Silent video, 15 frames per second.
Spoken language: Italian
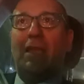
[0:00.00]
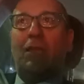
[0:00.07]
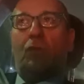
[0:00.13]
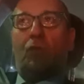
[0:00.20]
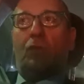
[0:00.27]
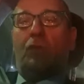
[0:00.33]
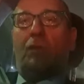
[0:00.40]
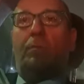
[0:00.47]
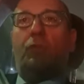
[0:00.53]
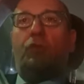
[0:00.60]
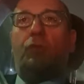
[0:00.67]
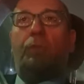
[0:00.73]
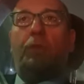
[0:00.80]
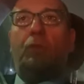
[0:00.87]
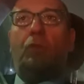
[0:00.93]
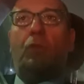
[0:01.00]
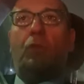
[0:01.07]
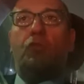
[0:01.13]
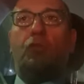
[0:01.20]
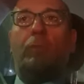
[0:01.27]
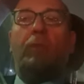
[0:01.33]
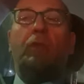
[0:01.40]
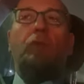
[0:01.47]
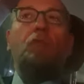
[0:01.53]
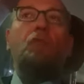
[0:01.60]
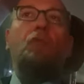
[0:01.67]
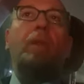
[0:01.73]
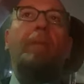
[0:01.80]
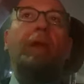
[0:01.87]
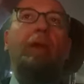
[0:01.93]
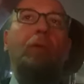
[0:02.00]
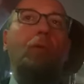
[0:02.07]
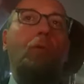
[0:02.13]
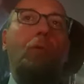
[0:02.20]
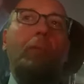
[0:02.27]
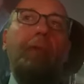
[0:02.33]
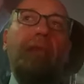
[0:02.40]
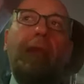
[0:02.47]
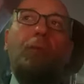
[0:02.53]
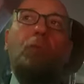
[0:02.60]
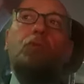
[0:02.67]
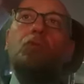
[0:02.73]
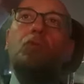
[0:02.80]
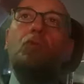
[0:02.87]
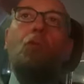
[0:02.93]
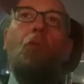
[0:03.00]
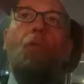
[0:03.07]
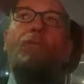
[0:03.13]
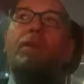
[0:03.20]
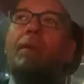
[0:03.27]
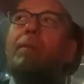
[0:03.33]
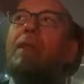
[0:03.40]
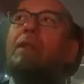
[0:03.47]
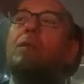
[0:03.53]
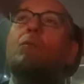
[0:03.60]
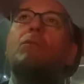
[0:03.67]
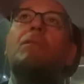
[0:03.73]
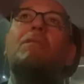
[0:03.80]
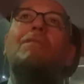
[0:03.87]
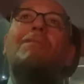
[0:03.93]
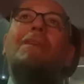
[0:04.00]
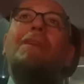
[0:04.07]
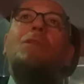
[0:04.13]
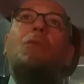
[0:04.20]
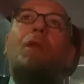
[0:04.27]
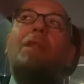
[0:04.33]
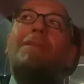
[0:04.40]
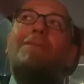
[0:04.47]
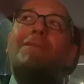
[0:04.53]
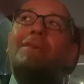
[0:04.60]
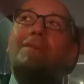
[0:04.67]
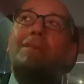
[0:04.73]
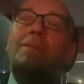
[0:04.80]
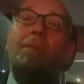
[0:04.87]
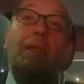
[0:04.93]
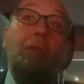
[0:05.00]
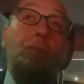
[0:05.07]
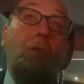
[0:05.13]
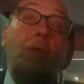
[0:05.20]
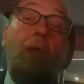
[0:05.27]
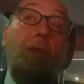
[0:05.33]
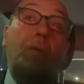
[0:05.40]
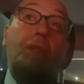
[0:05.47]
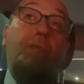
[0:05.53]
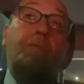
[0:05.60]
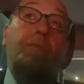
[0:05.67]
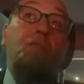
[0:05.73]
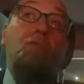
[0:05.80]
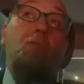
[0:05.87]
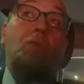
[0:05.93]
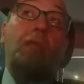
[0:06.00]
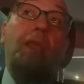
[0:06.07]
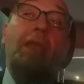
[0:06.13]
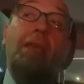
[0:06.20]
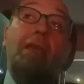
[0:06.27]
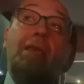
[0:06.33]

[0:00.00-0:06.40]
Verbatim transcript: sono semplicemente un ragionamento sulla macroeconomia, non sono ovviamente un invito all'investimento, è una riflessione.